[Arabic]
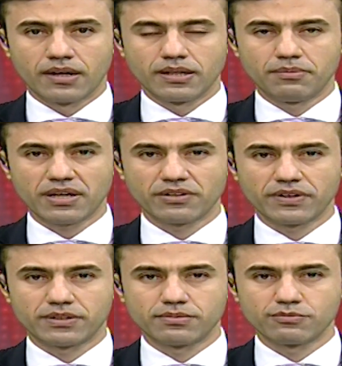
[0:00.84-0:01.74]

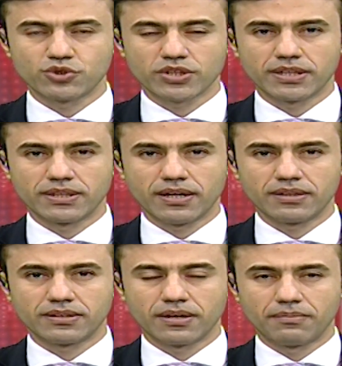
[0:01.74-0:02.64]
لمعرفة
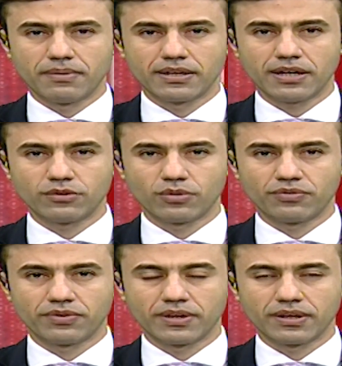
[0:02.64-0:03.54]
مستجدات ما يحدث
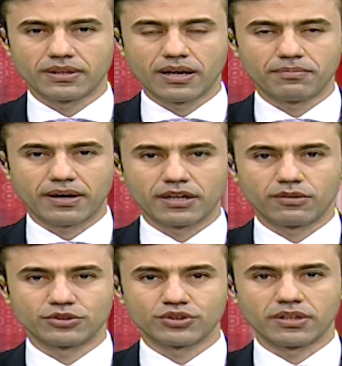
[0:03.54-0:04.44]
في دهم على
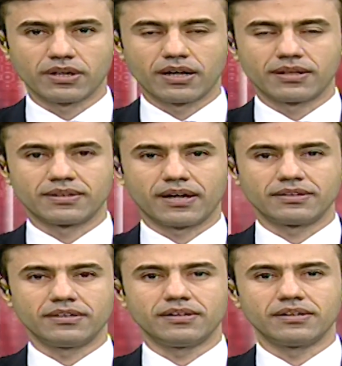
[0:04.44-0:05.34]
وجه
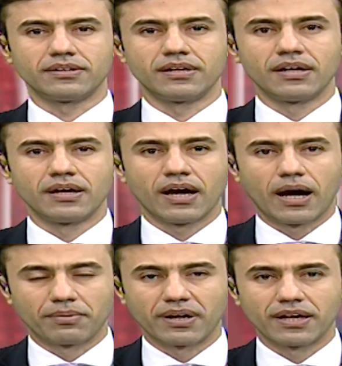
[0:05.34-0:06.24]
التحديد
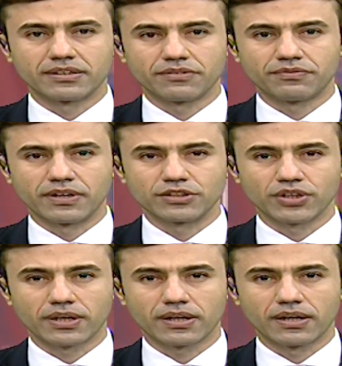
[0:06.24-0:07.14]
عبر الهاتف
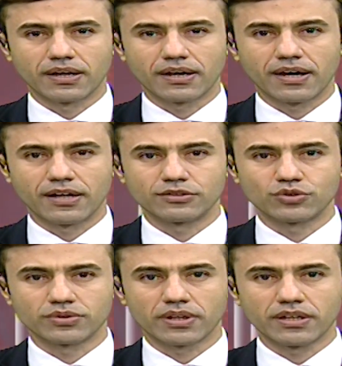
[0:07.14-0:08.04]
الشيخ خالد
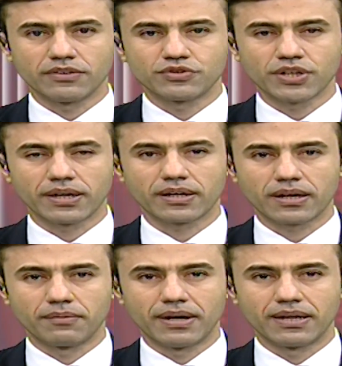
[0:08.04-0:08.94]
شطيف شيخ
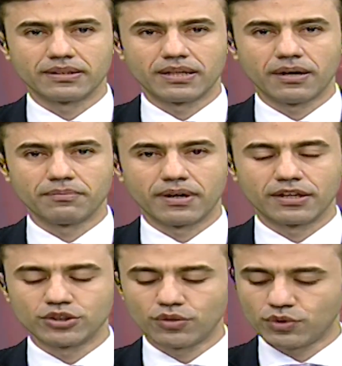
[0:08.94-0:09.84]
قبائل دهم
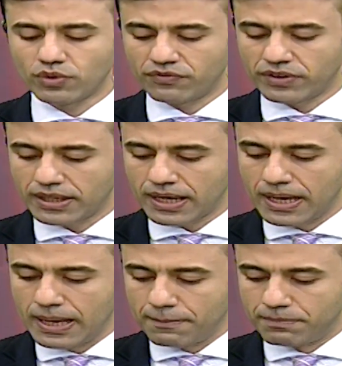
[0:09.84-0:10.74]
الجوفي وفينا
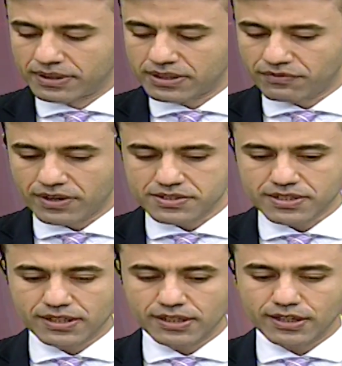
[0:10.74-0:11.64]

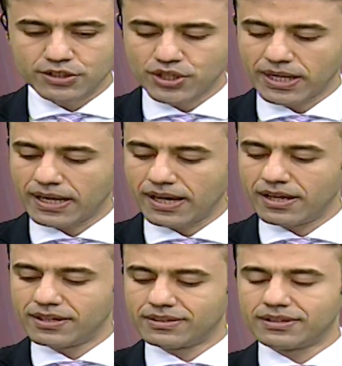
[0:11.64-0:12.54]
بالتفاصيل شيخ
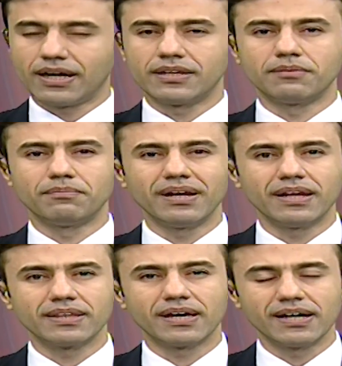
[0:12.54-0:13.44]
خالد يعني ما
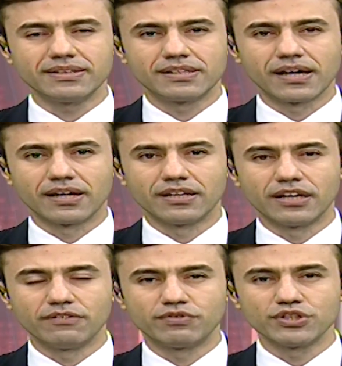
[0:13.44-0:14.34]
الذي أدى
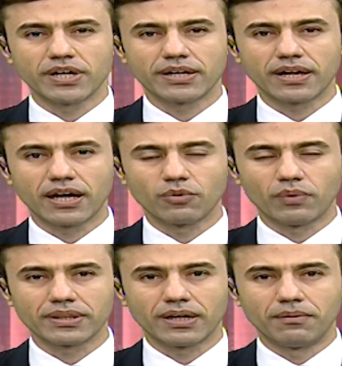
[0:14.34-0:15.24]
لانفجار
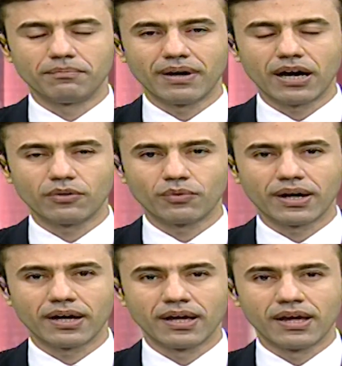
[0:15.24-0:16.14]
الوضع ما
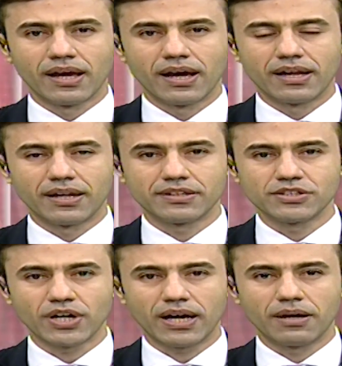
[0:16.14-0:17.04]
هو الذي
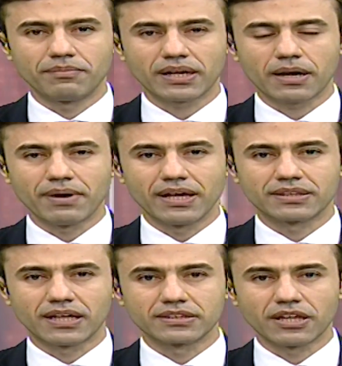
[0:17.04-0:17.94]
جعل من القبائل
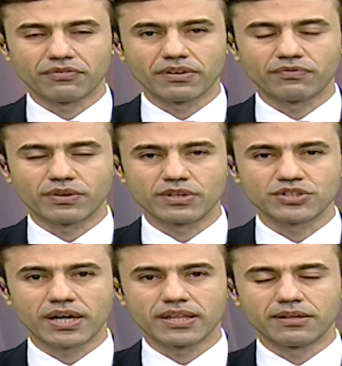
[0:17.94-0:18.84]
تنتفض في
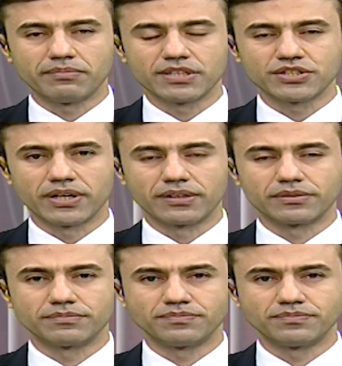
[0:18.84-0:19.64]
وجه هذه الميليشيات